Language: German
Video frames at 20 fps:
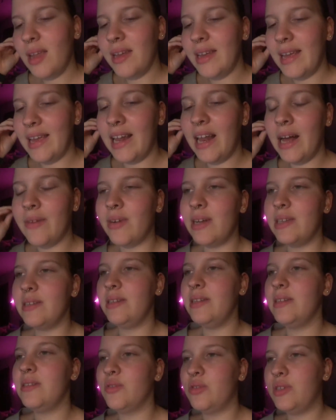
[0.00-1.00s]
Klar, weil
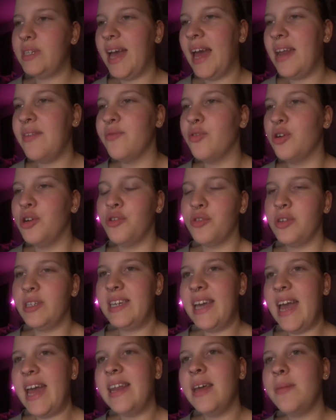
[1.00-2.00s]
sie das so trennen wollten. Und
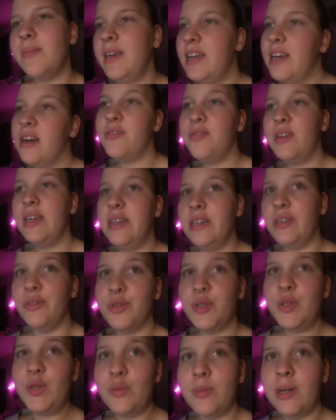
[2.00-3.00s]
ich kenne ja mega viele
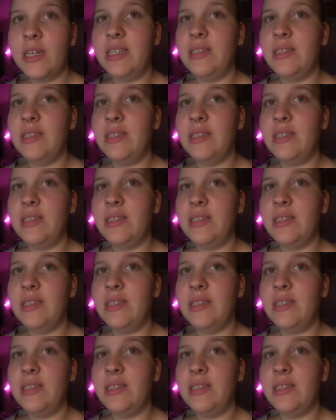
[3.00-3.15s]
YouTuber,